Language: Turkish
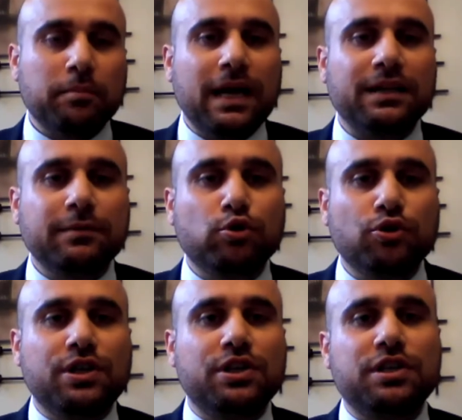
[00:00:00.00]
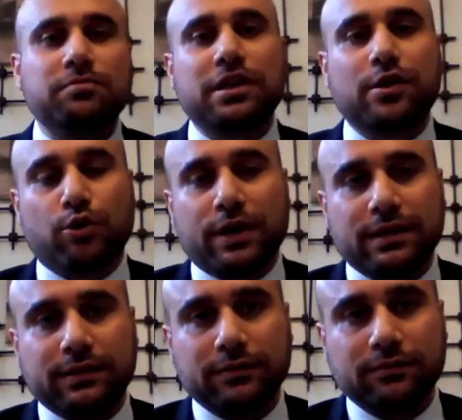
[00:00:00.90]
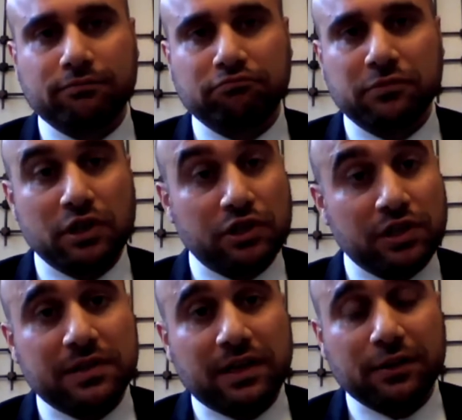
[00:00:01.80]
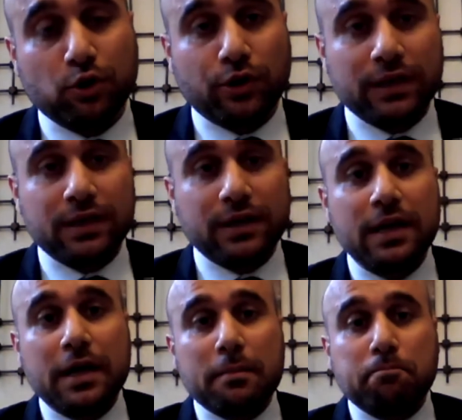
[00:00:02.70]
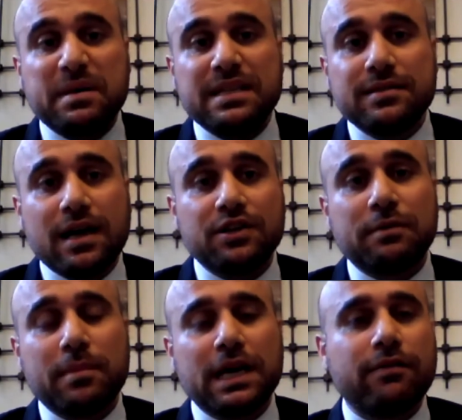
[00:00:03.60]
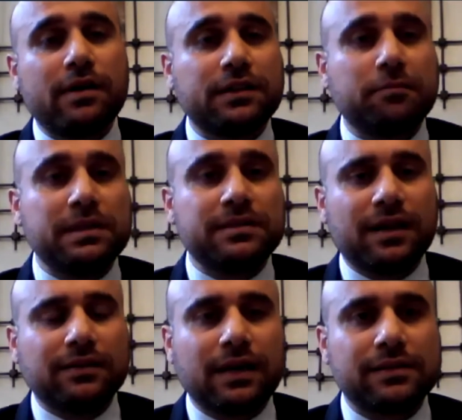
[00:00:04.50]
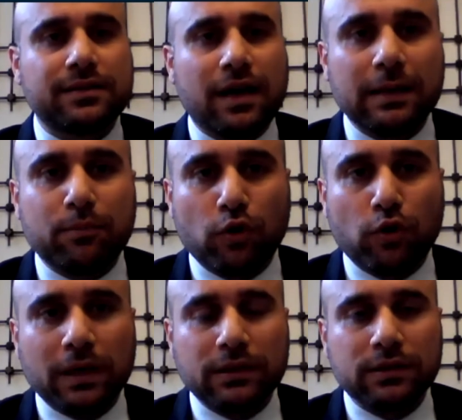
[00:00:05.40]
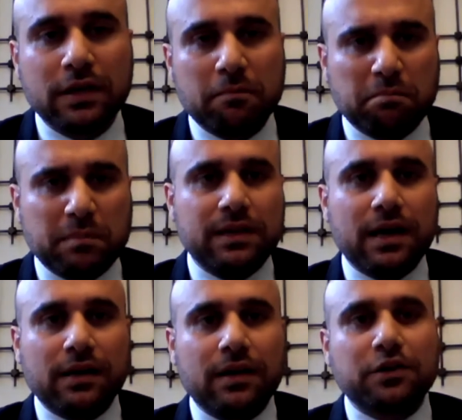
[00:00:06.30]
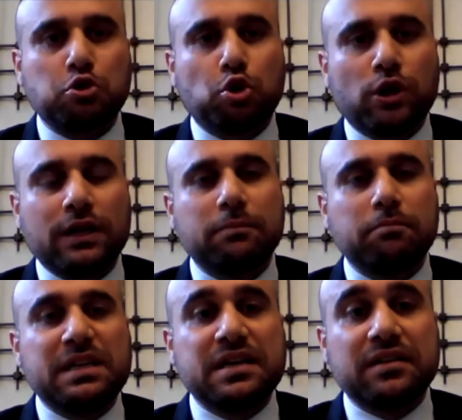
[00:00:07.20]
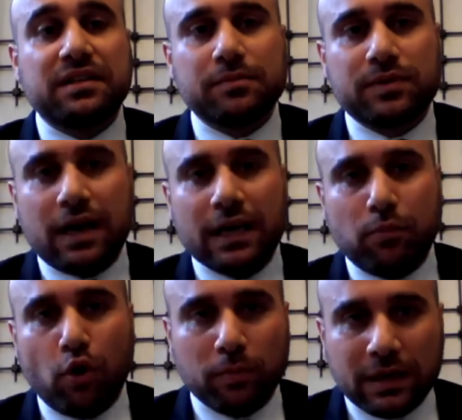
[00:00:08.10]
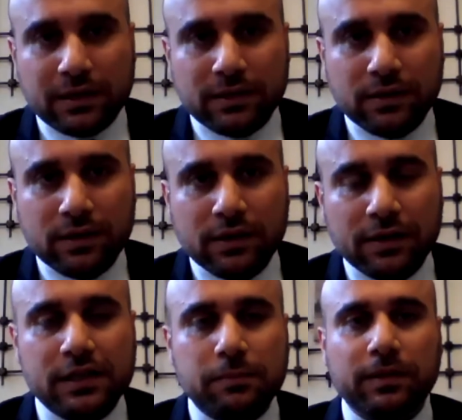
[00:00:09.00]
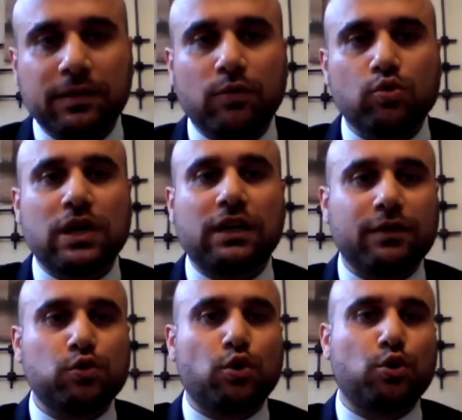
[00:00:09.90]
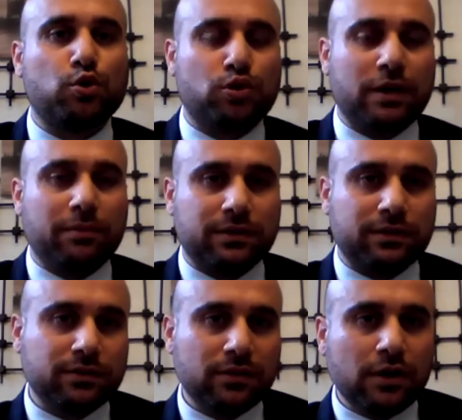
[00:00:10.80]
Belki bugün girişimciler olarak, iş insanları olarak binlerce megawattlık bir santral sahibi olmak, milyarlarca dolarlık bir yatırım sahibi olmak nispeten uzak ve zor gözükebilir.